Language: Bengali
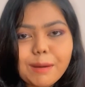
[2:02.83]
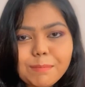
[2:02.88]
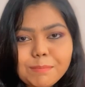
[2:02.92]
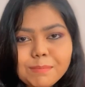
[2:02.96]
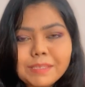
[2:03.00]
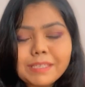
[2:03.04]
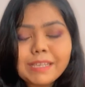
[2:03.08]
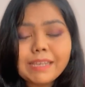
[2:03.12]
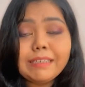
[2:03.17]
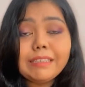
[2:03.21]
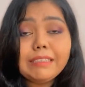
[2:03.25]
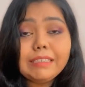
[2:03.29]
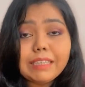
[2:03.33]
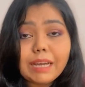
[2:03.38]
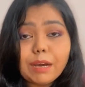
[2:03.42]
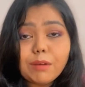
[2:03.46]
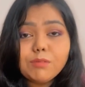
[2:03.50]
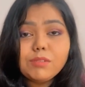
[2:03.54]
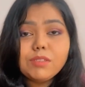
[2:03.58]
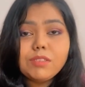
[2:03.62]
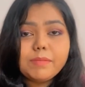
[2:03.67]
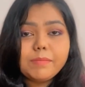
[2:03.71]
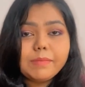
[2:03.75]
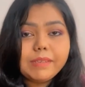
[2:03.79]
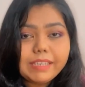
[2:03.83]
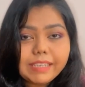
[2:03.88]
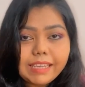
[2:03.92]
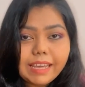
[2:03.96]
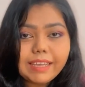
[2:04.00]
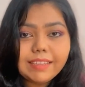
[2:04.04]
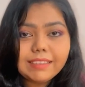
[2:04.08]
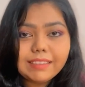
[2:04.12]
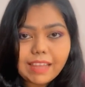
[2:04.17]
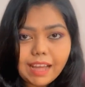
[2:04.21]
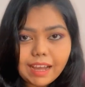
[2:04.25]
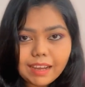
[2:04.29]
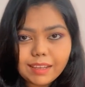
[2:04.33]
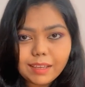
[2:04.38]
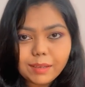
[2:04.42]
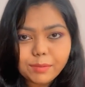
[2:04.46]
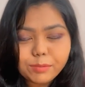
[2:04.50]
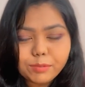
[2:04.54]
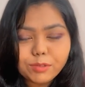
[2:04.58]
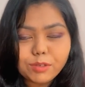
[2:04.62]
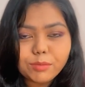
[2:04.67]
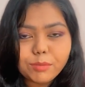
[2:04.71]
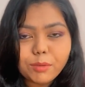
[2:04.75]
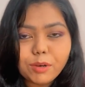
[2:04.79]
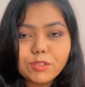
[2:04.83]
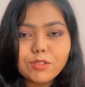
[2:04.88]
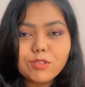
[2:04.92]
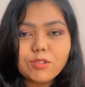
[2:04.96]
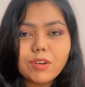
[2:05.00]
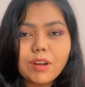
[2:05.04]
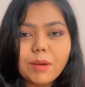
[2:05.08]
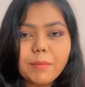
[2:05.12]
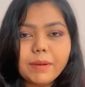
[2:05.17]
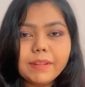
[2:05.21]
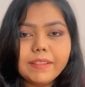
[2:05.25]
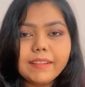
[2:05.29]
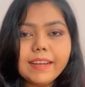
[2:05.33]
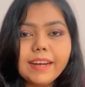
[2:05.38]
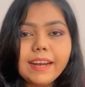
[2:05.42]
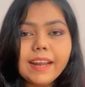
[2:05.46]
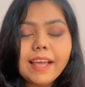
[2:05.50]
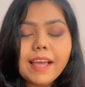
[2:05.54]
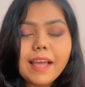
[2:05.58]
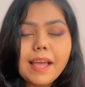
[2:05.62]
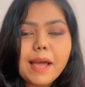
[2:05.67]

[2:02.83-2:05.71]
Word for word: আপস অ্যান্ড ডাউনস মিলিয়েই থাকে পুরো বছর আমাদের